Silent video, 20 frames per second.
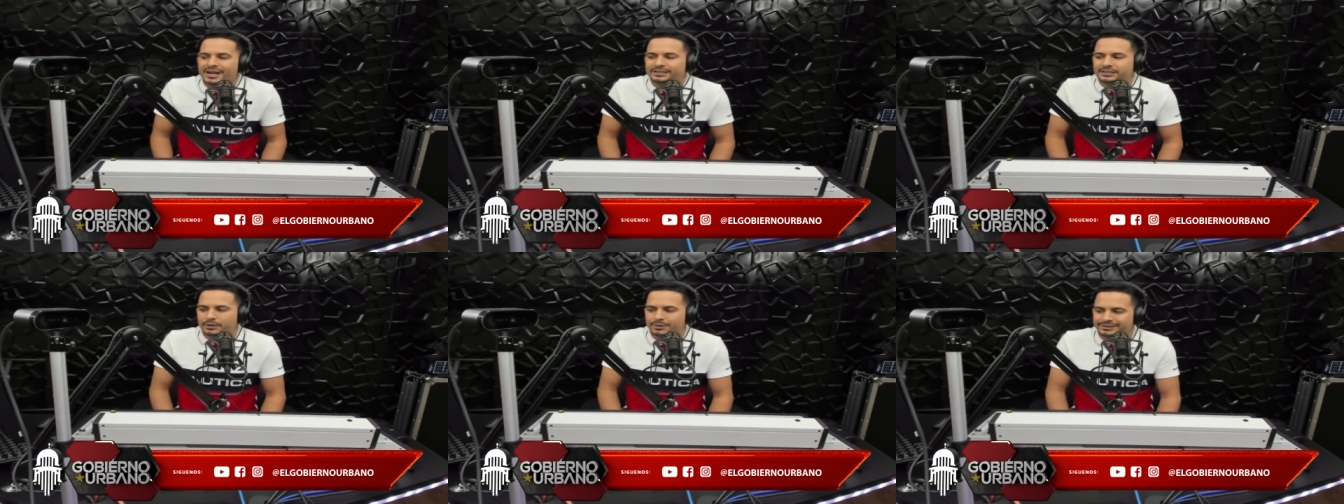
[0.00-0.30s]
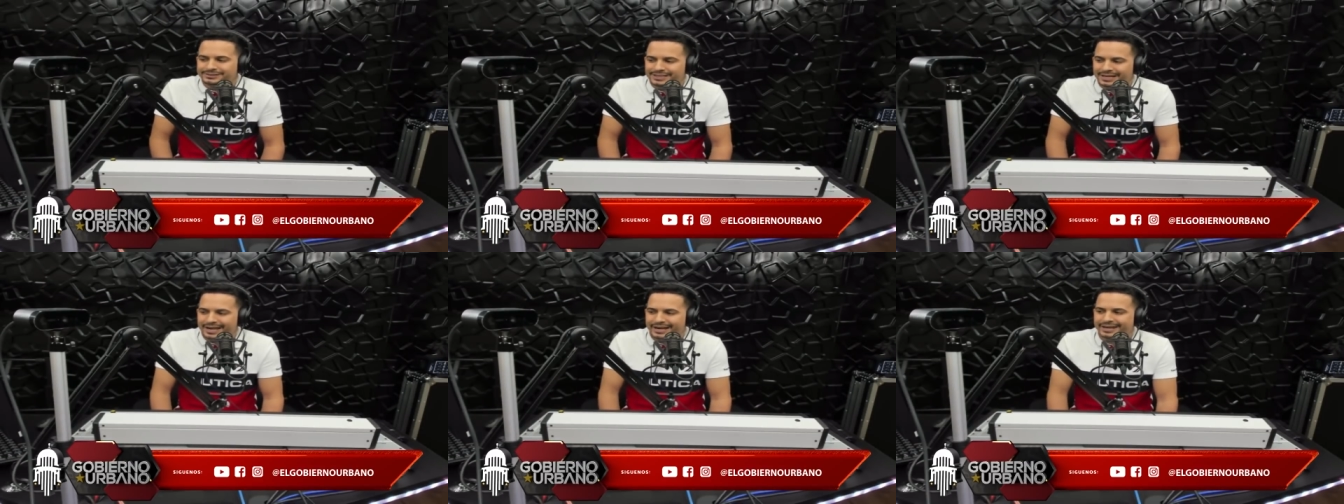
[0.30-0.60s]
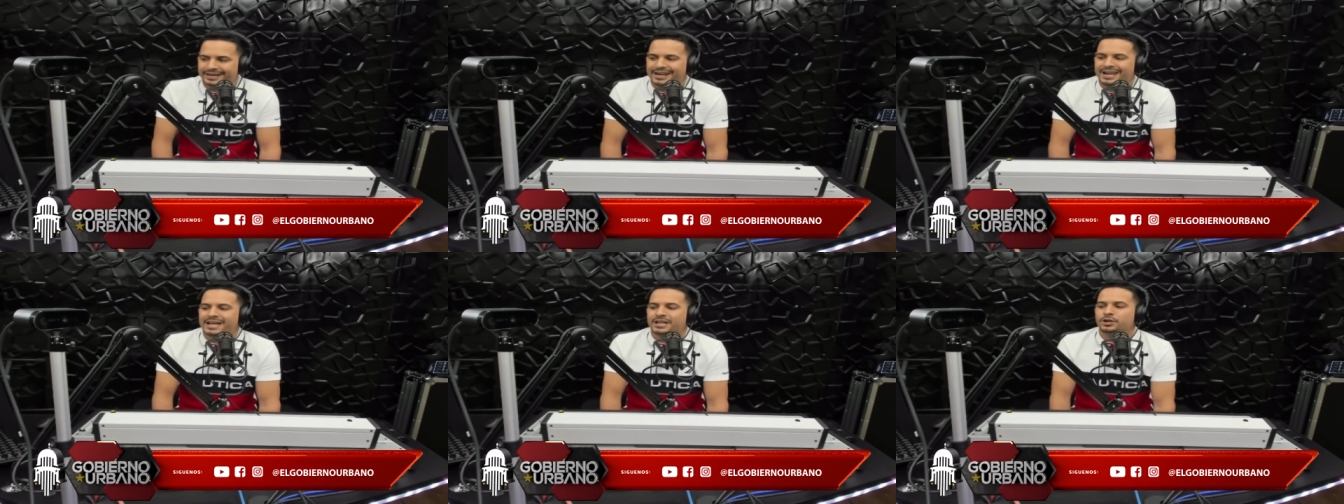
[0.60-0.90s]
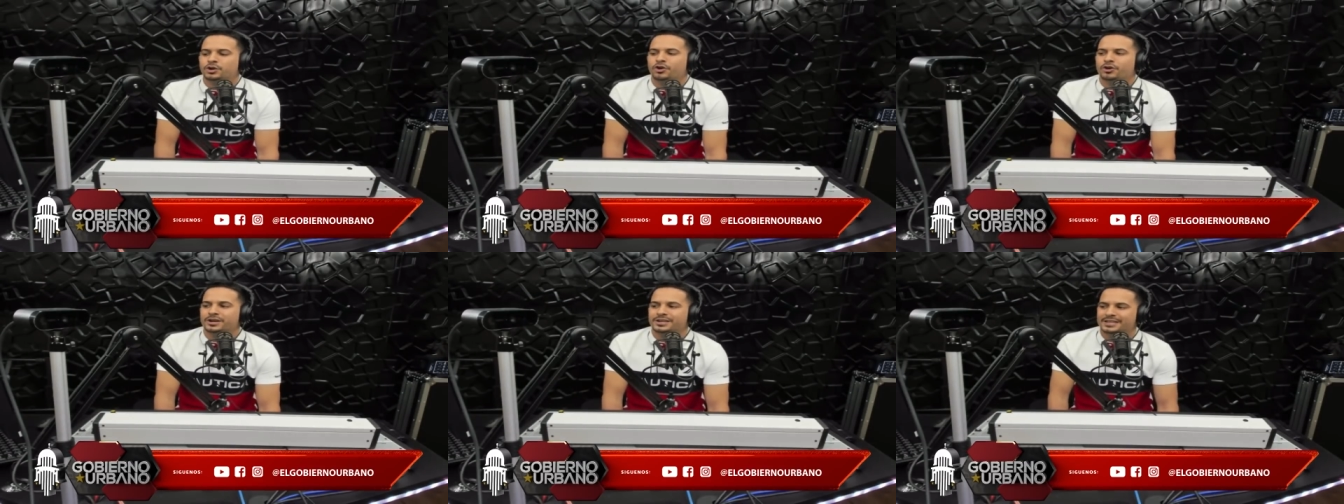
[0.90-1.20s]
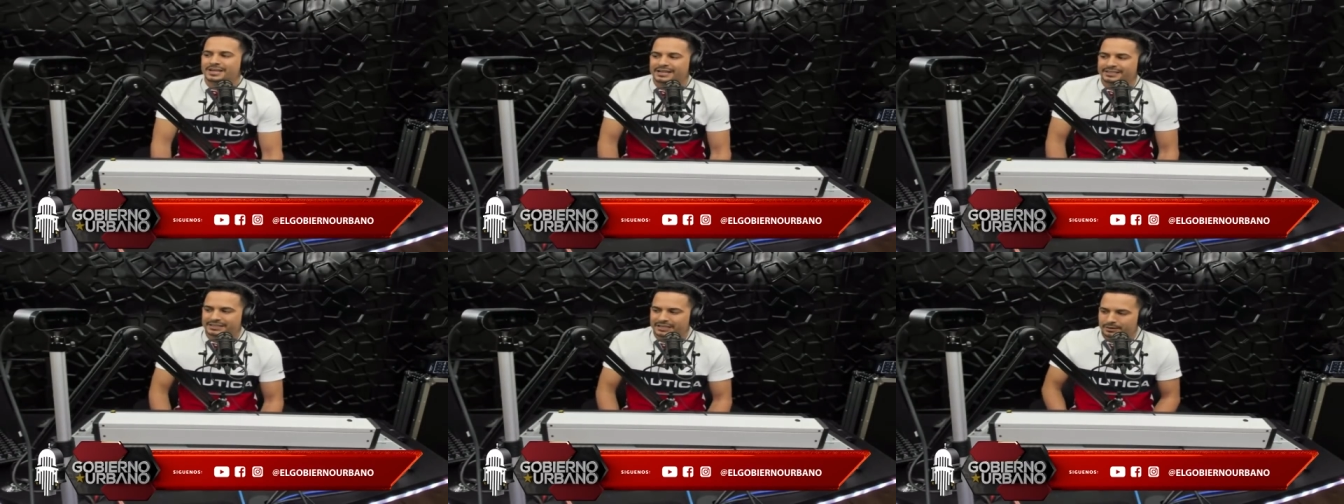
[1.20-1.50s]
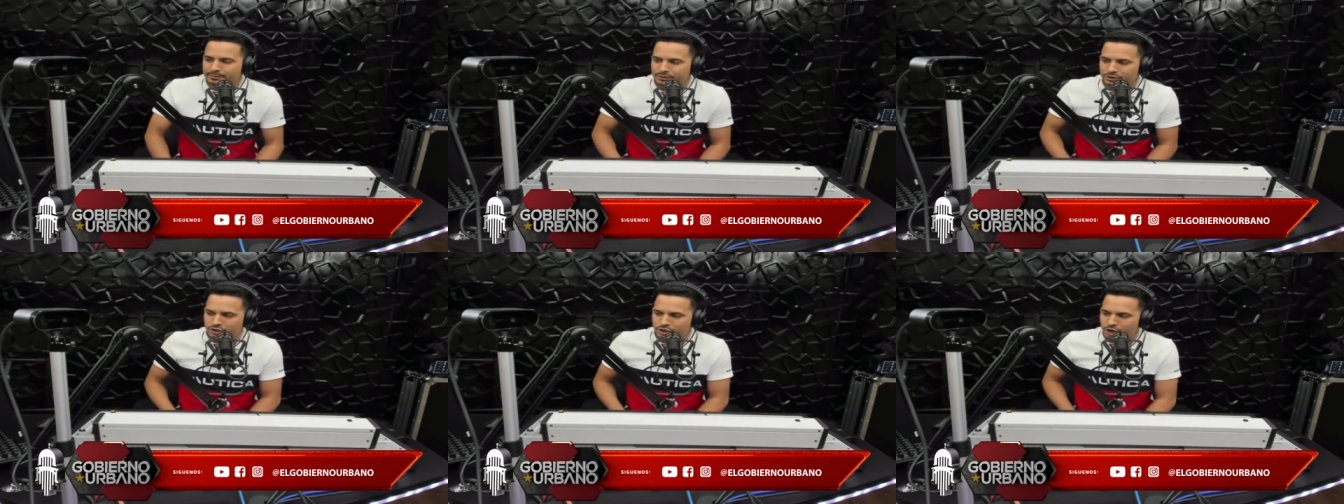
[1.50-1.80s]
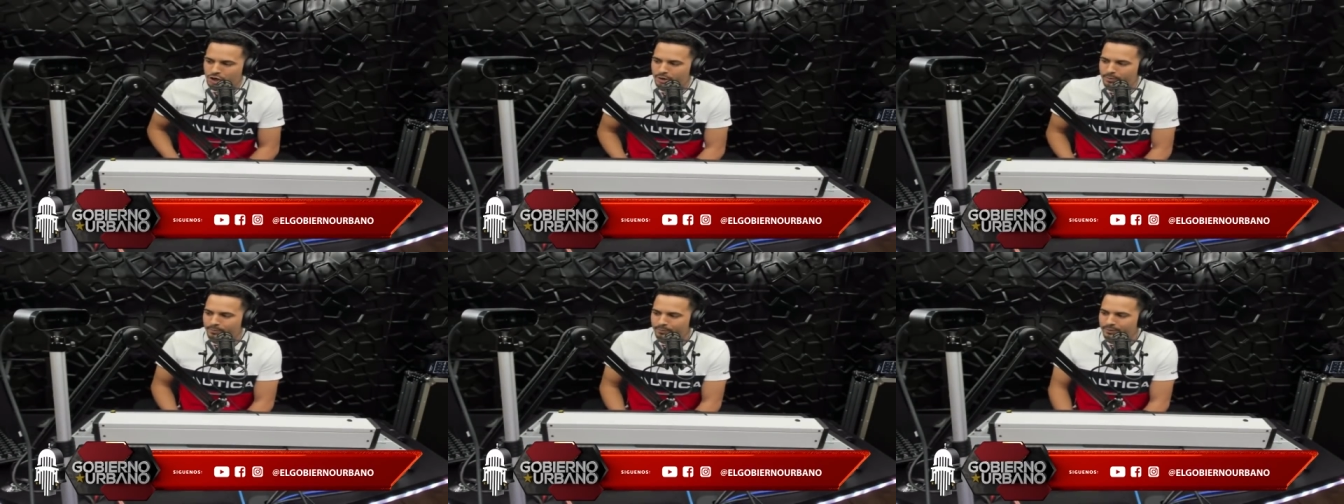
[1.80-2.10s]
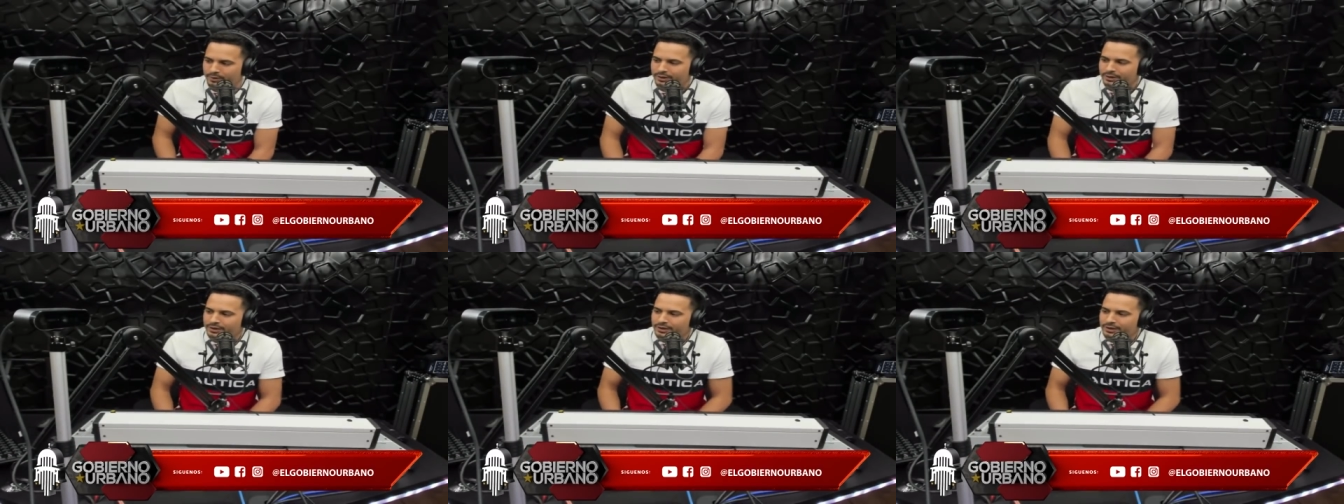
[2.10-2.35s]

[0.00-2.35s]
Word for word: a través de la radio y de la televisión.